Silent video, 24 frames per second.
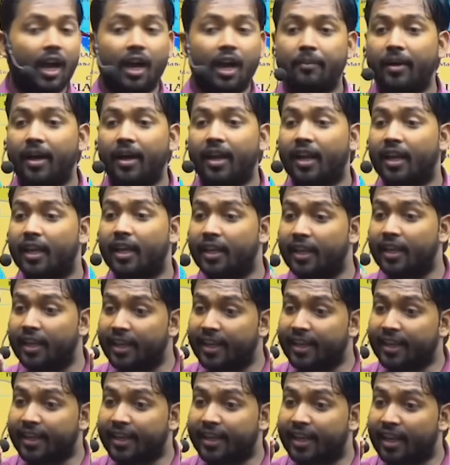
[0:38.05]
हमारा
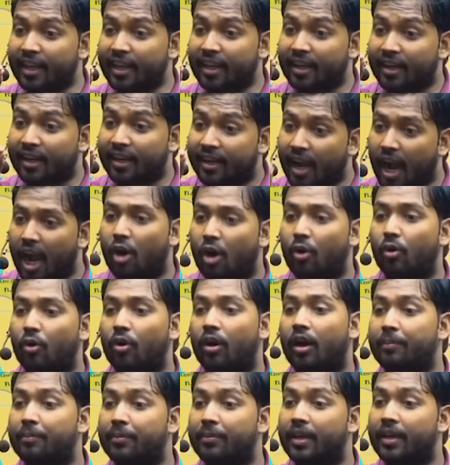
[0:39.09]
एक एक गांव
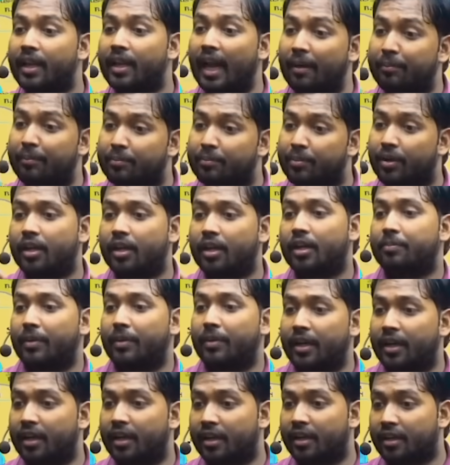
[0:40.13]
अपने आप पर
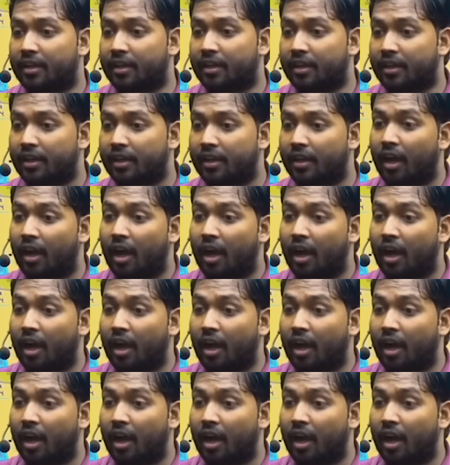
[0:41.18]
डिपेंडेंट है